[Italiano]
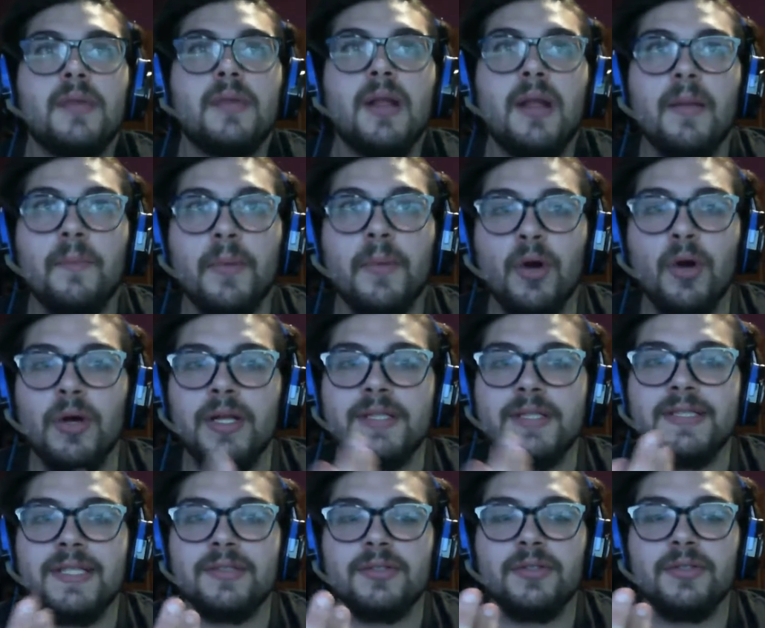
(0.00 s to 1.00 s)
Però nel
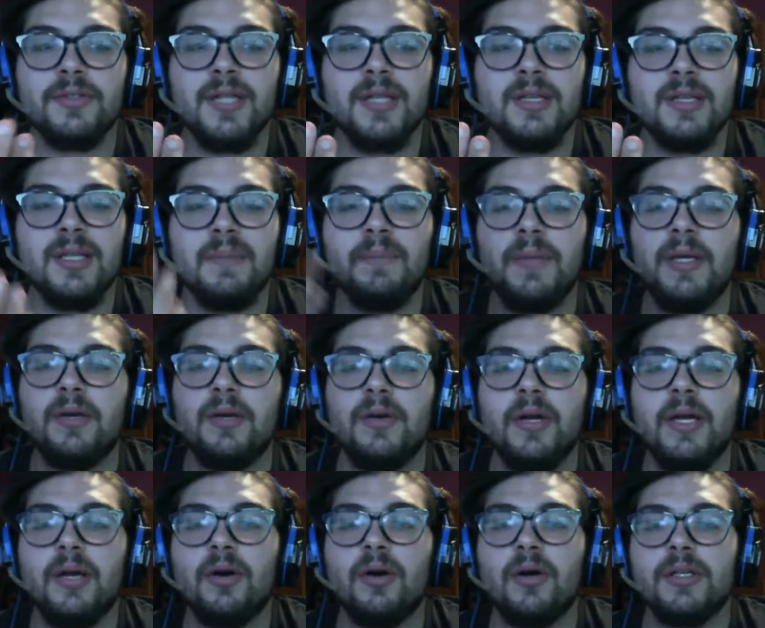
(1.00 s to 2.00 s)
senso, sono tante
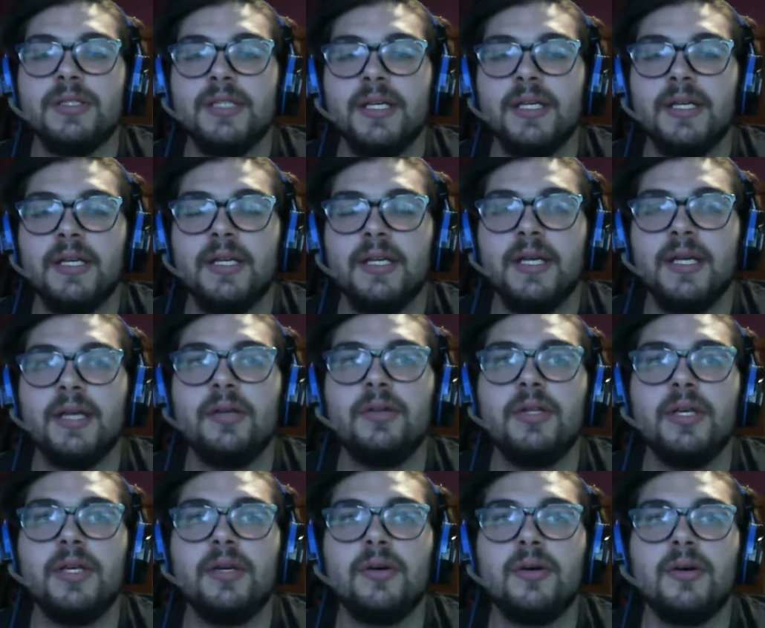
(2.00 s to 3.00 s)
piccole cose che io
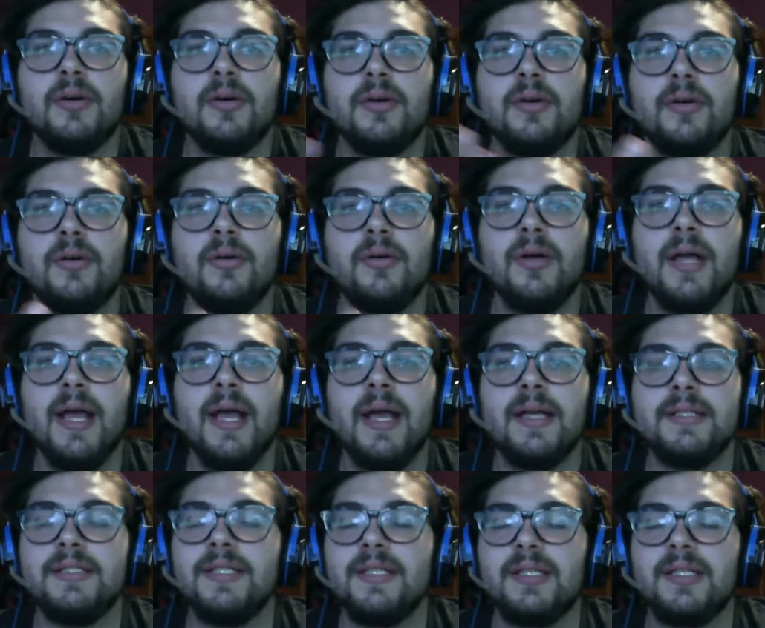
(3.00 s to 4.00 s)
dico,
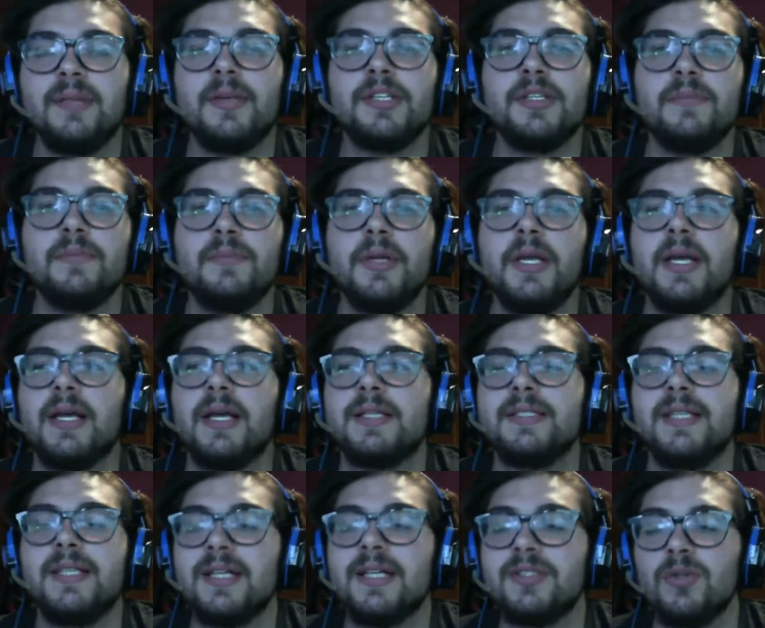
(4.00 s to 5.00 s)
ok, sì, ti piace Briga,
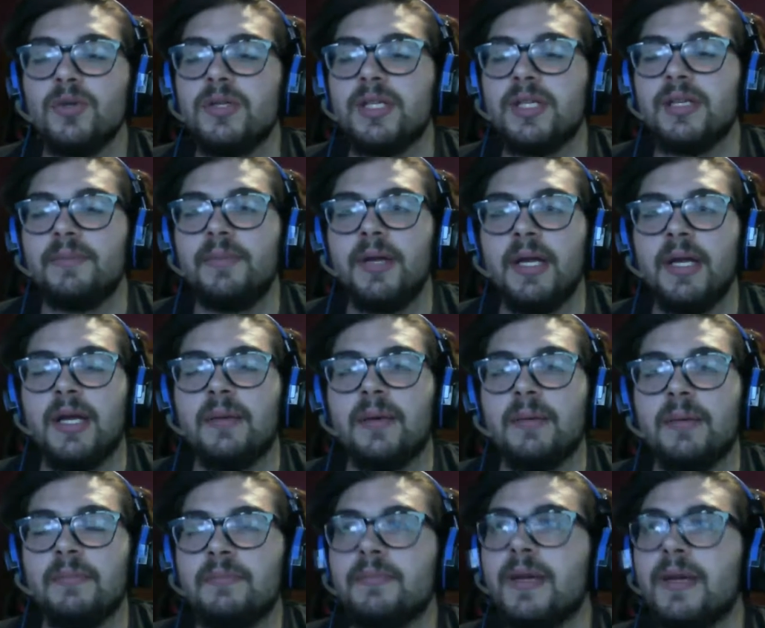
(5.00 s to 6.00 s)
se, ascoltate Briga,
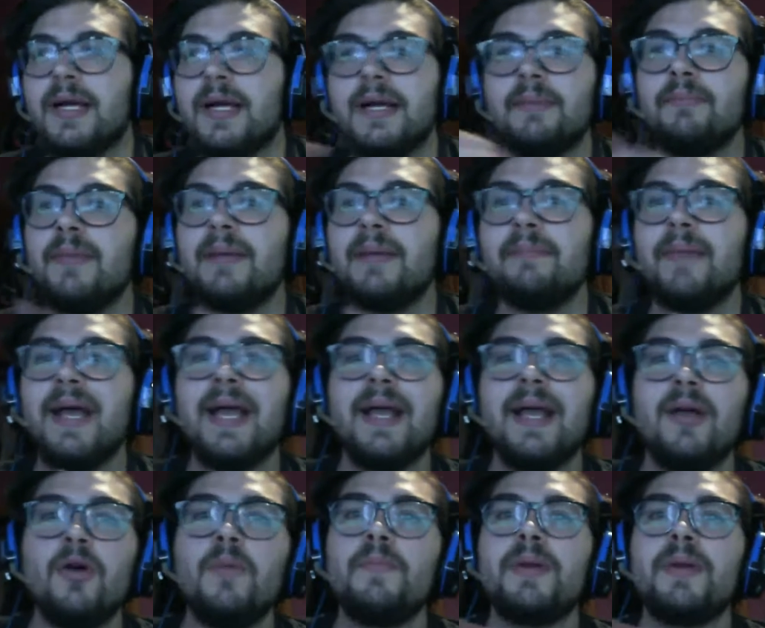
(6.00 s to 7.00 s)
ma, ma, ma, ma
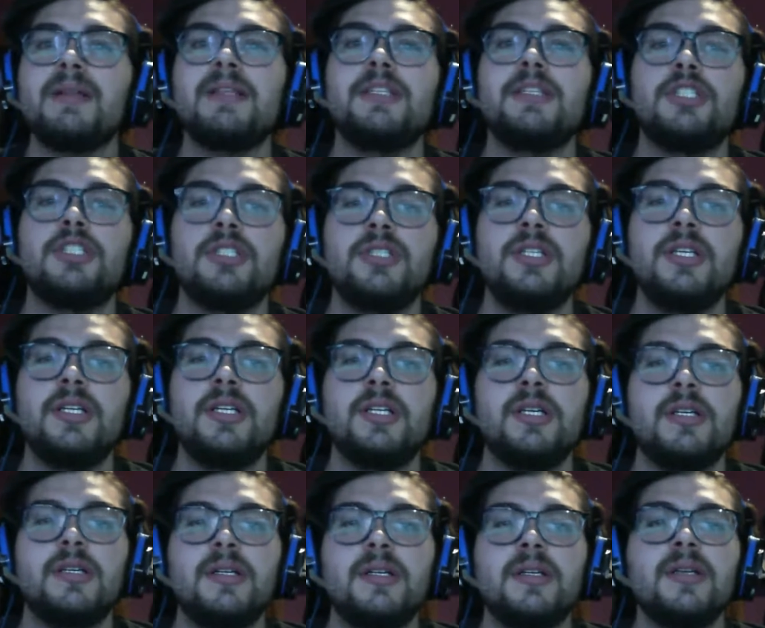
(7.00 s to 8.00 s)
comprate il
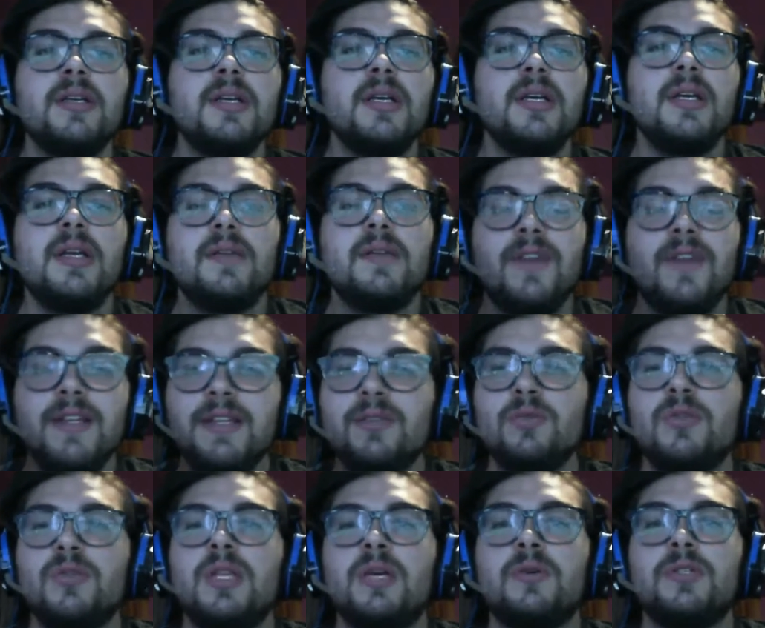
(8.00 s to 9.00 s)
CD, va a
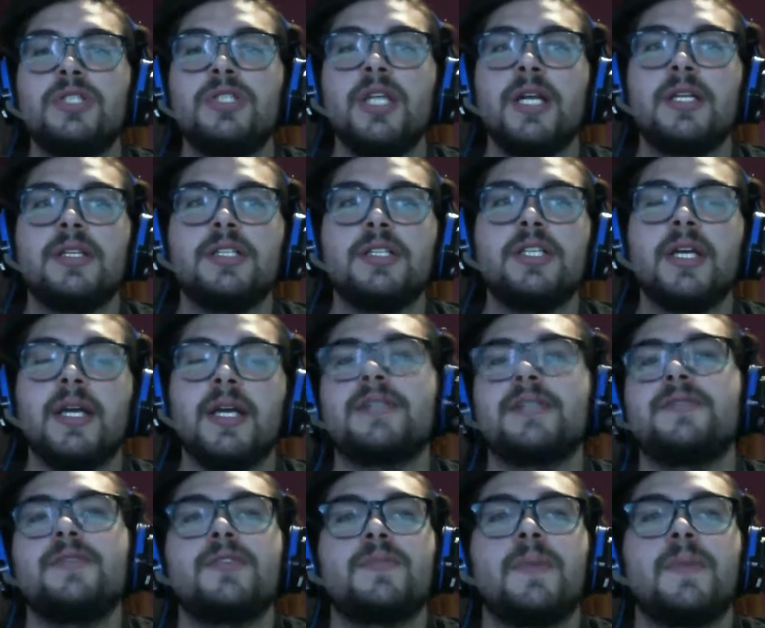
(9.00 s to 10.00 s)
tutti i concerti, cioè
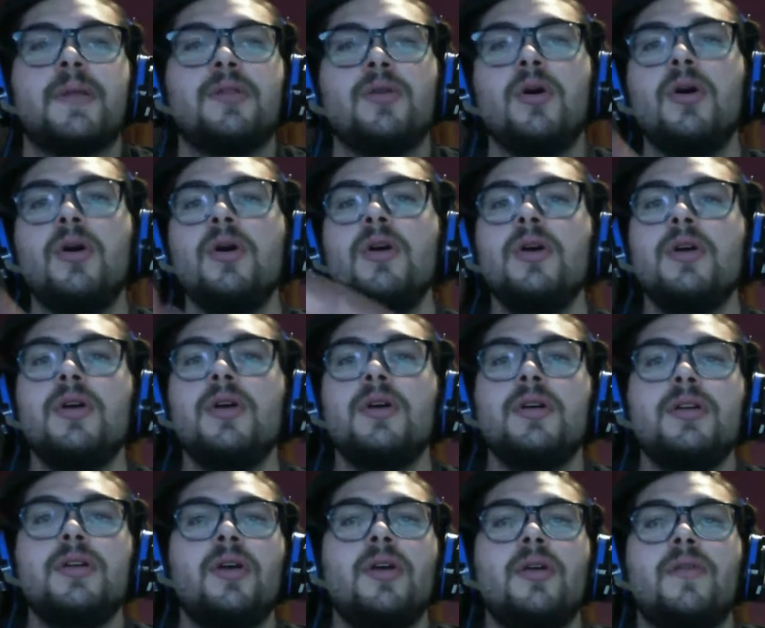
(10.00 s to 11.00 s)
cazzo io spendo...
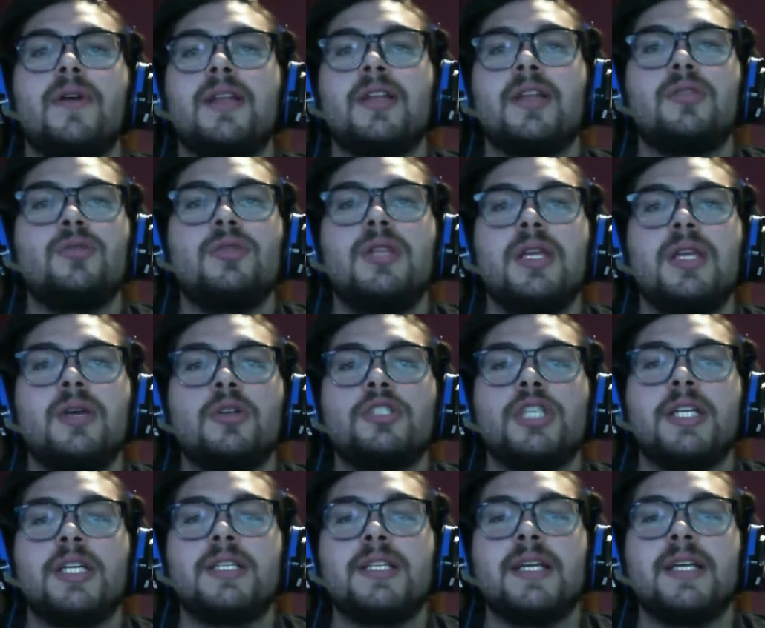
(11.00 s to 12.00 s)
Io vado a tutti i
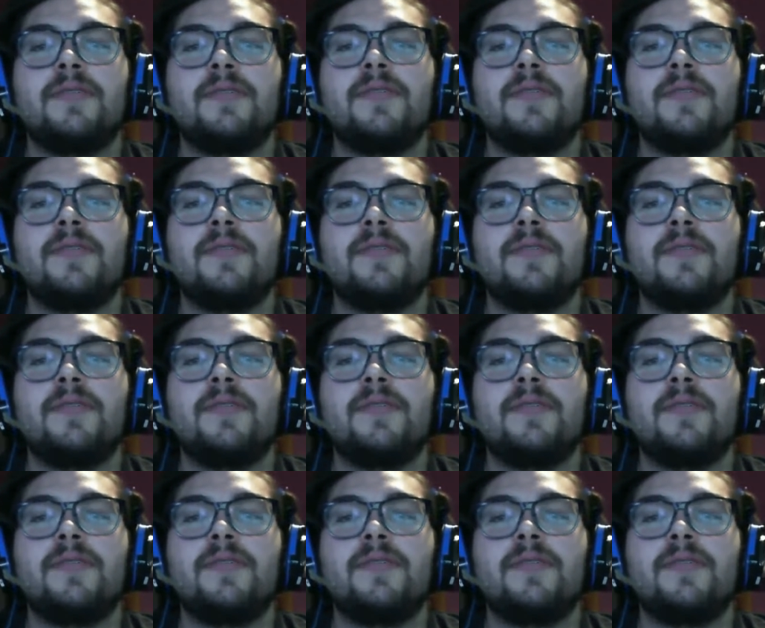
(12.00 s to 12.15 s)
concerti che fa